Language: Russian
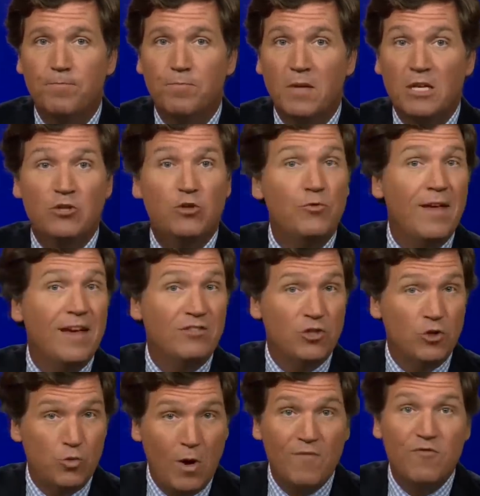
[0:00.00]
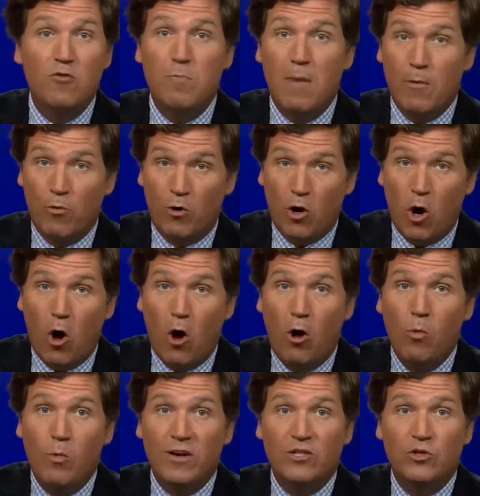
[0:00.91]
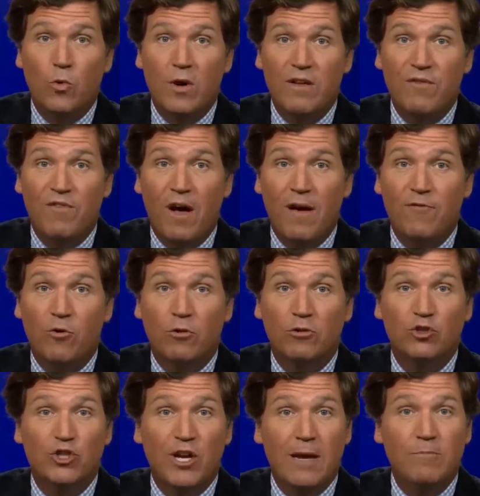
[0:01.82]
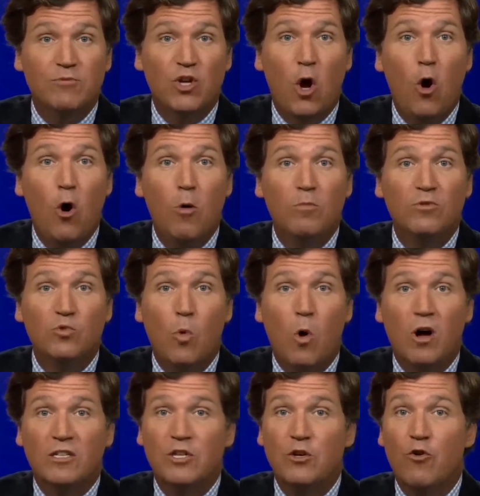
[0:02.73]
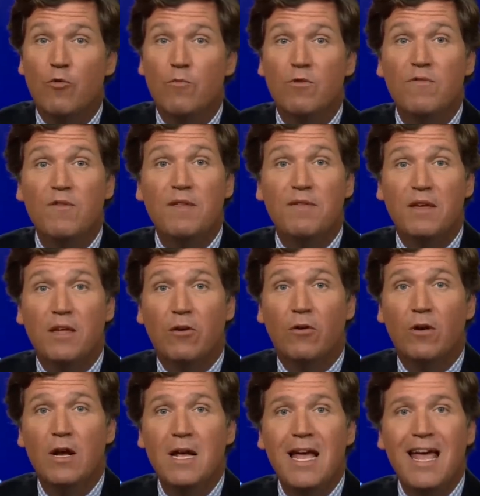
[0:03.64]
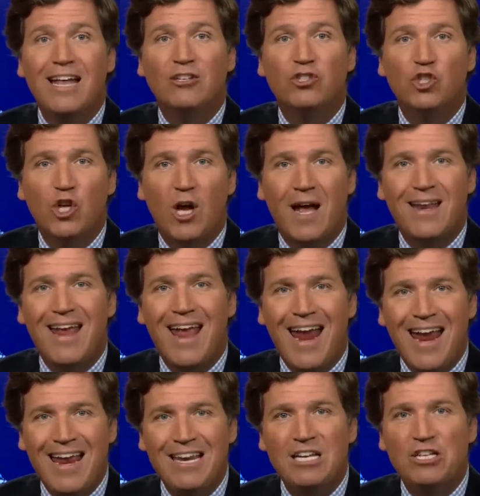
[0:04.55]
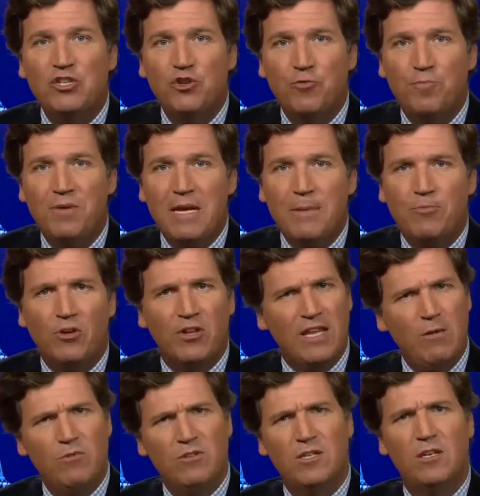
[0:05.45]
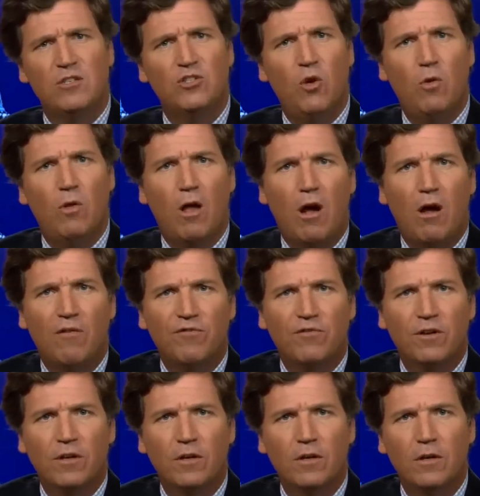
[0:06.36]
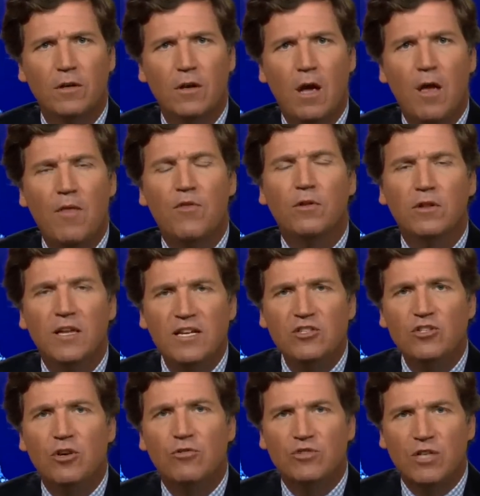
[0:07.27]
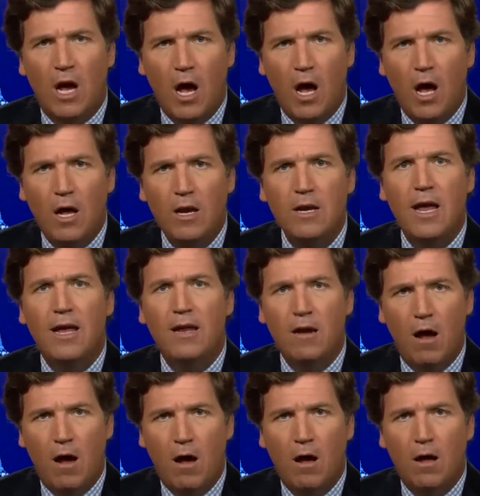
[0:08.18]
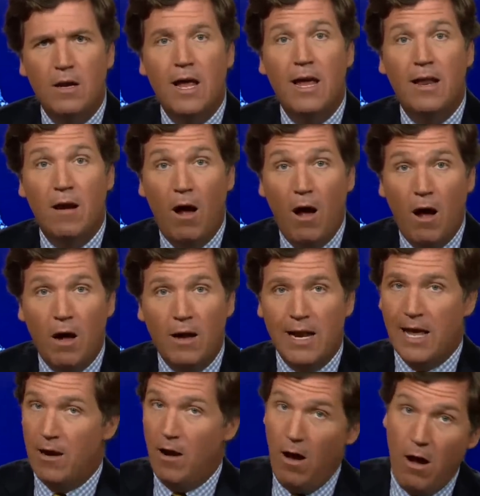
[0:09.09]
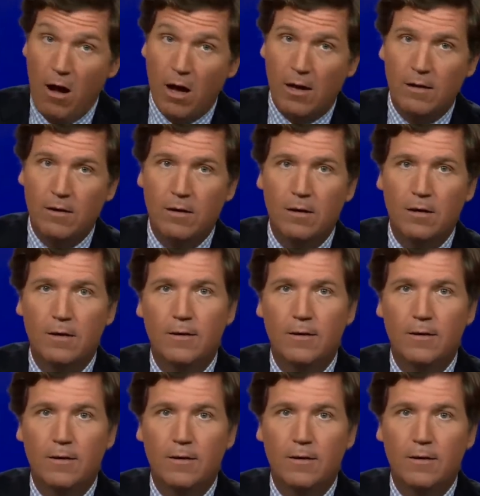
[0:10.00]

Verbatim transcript: В 2012-м 25-летний Джеймс Холмс вошел в кинотеатр и застрелил 82 человека. Он был на золоте. Список можно продолжать и продолжать и продолжать.